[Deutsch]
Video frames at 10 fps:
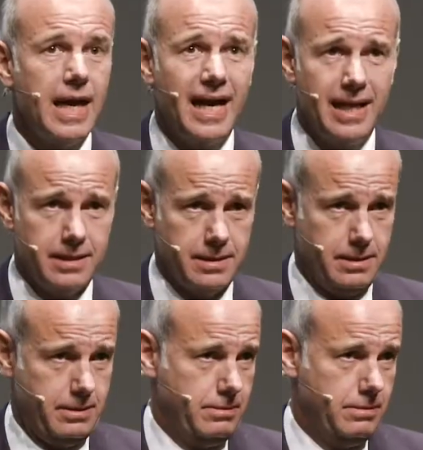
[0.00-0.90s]

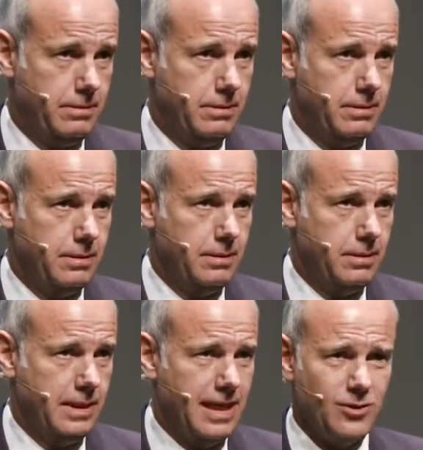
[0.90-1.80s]
Hans,
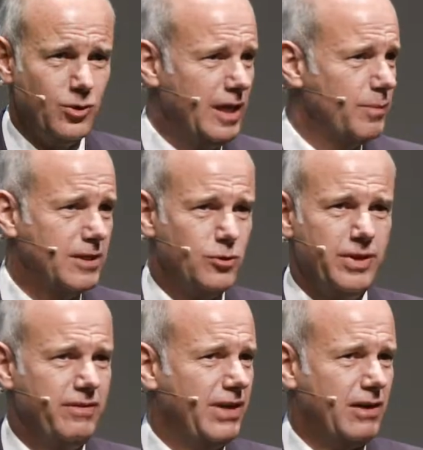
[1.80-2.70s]
hast du jemals über
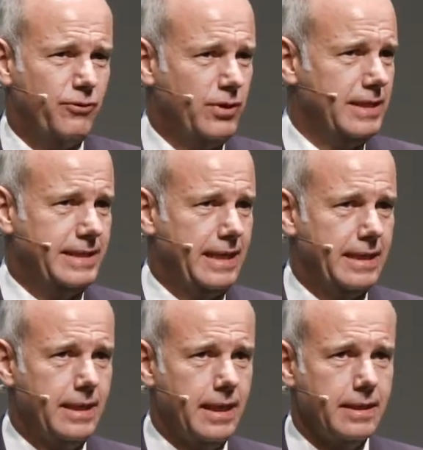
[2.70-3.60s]
den Wert von
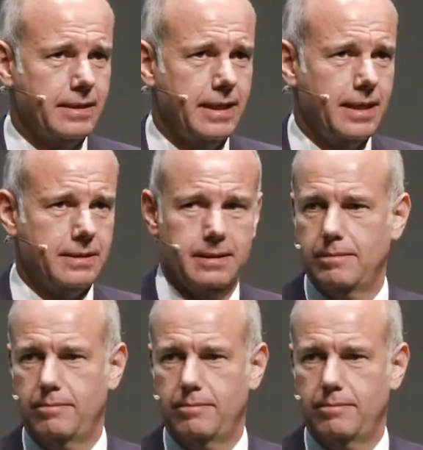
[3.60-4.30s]
Insekten nachgedacht?